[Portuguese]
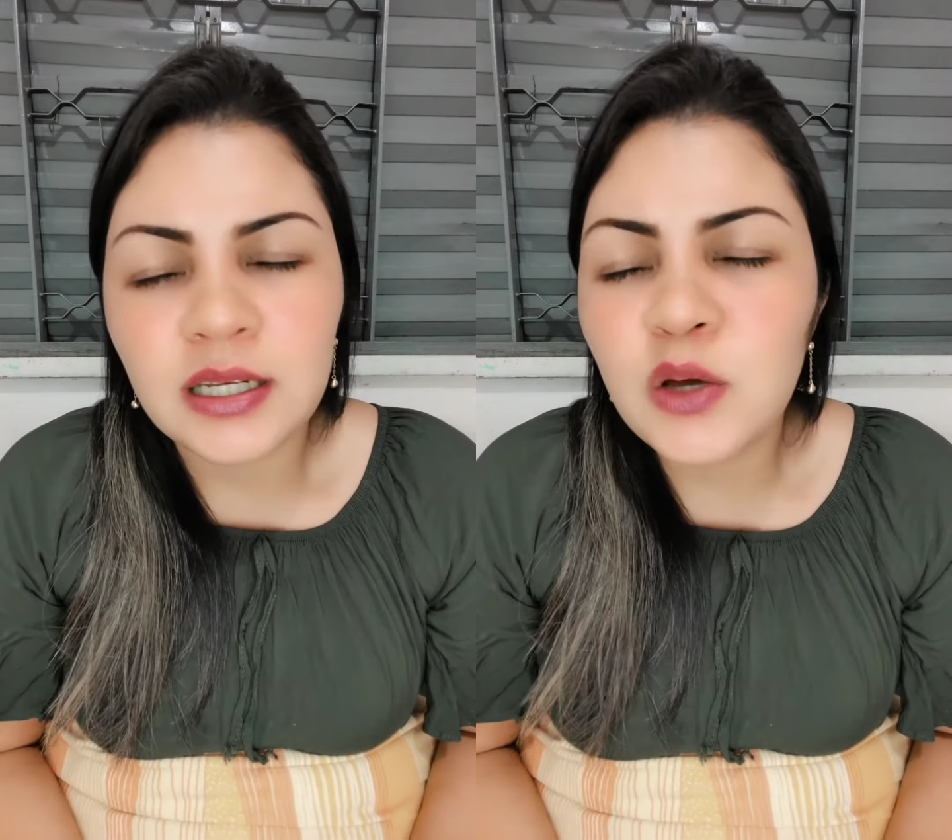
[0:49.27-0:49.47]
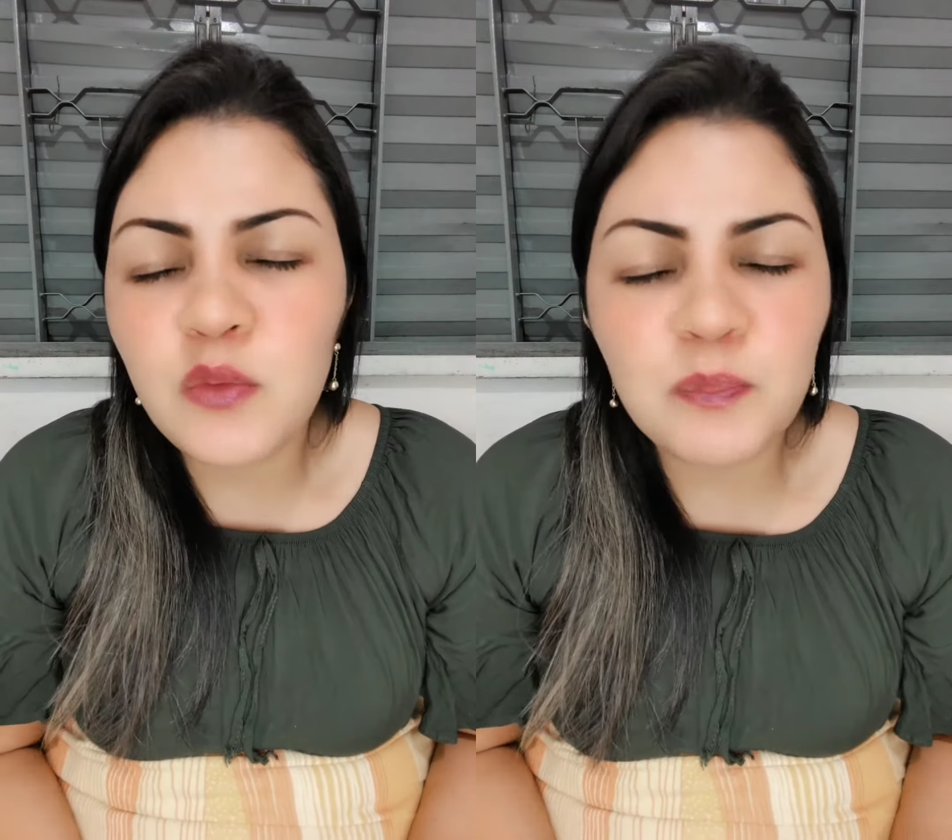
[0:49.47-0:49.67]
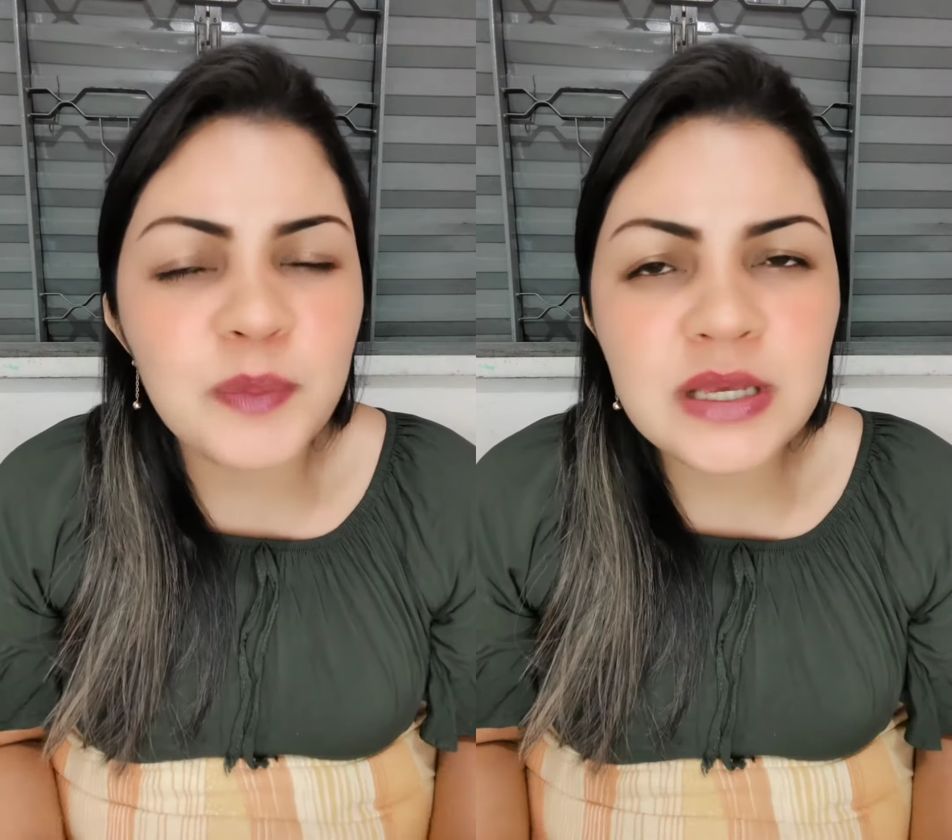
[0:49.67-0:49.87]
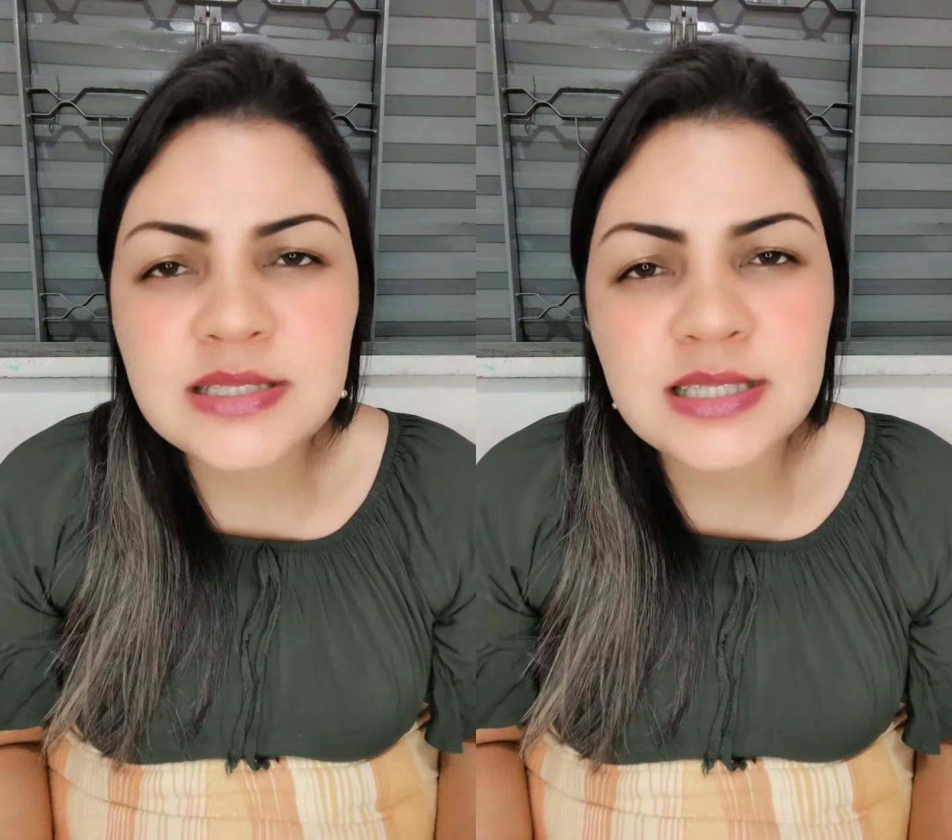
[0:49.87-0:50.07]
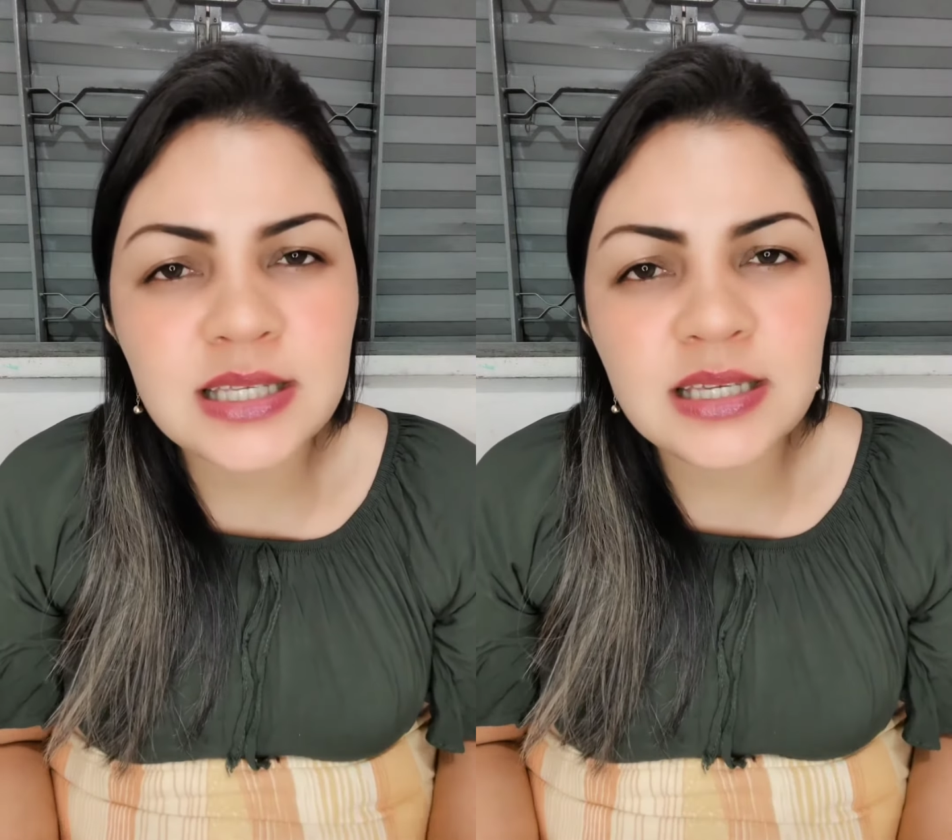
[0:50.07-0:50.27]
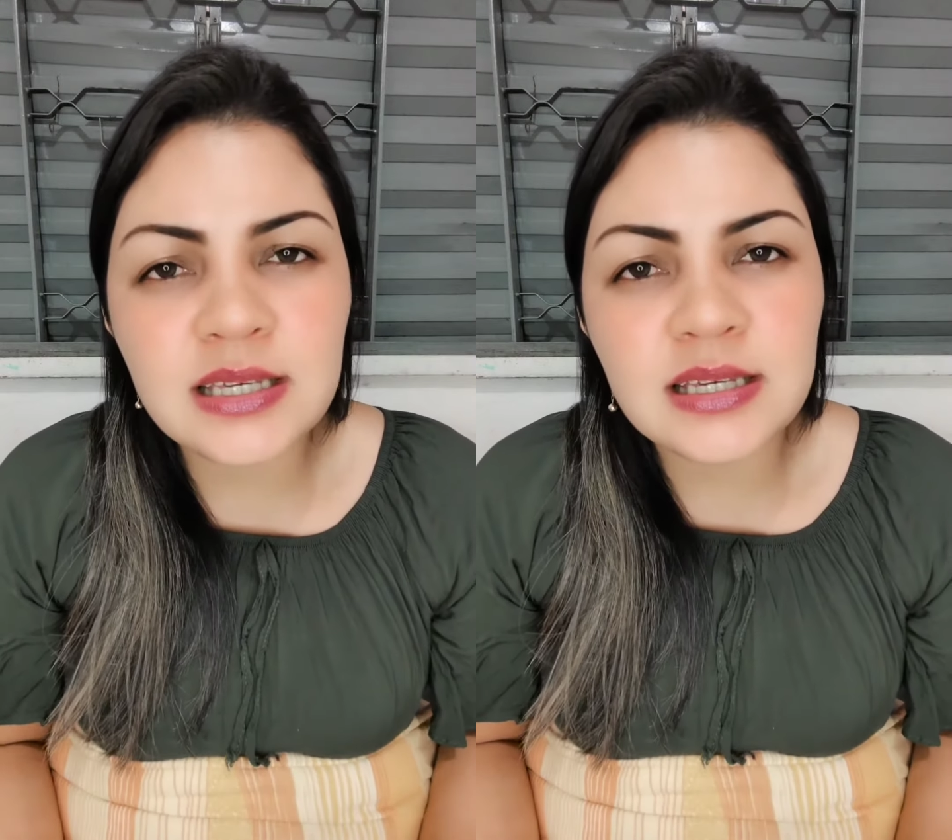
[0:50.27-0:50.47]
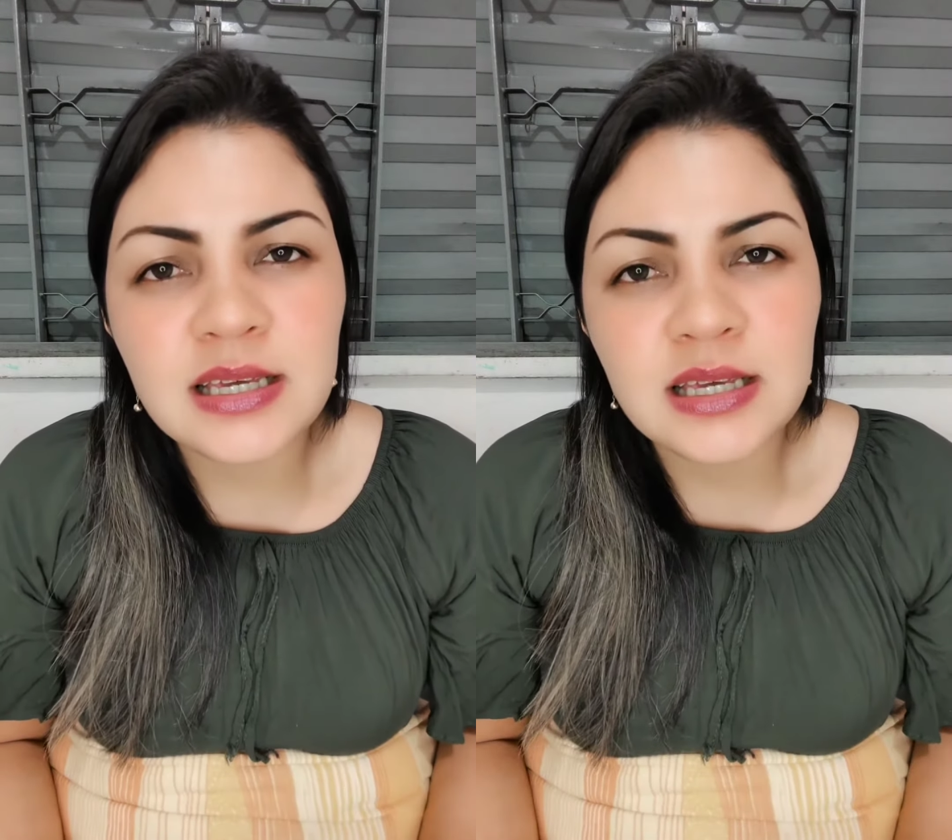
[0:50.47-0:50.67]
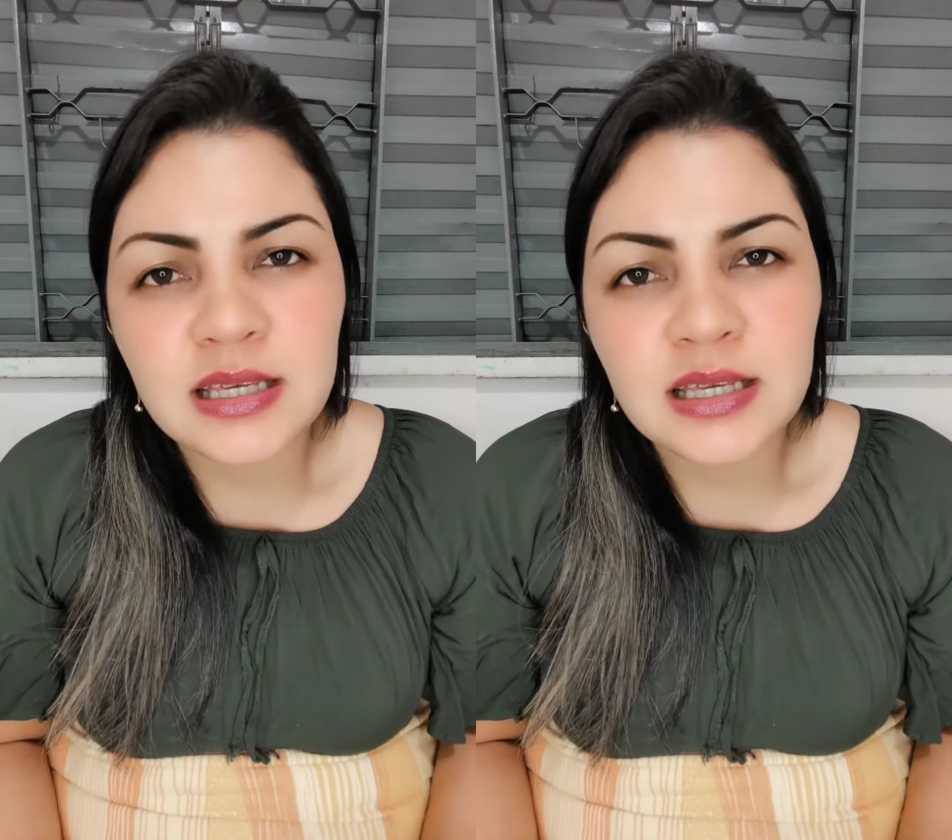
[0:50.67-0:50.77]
Não pense que